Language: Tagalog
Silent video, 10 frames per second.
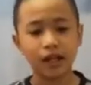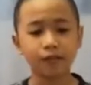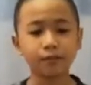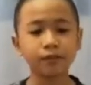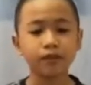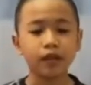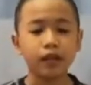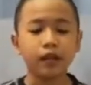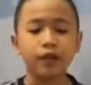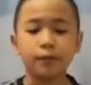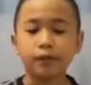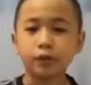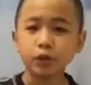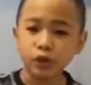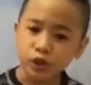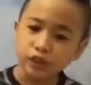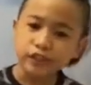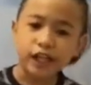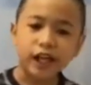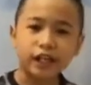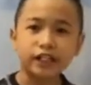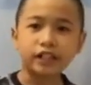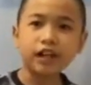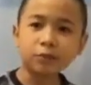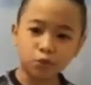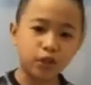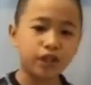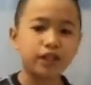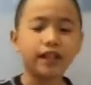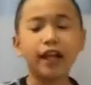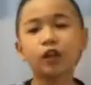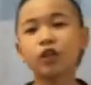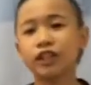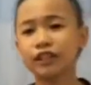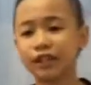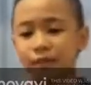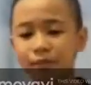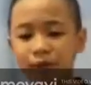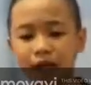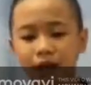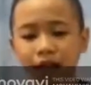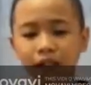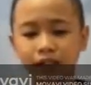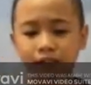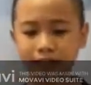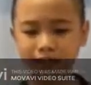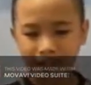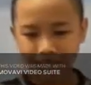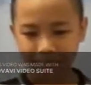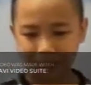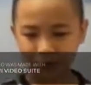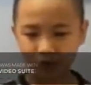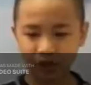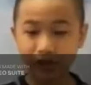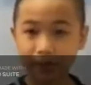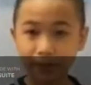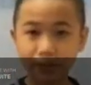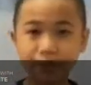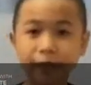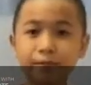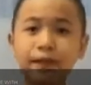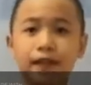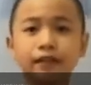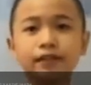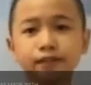Ang ang pagtulong sa aking kapwa, lalo na sa mga naapektuhan ng pandemya.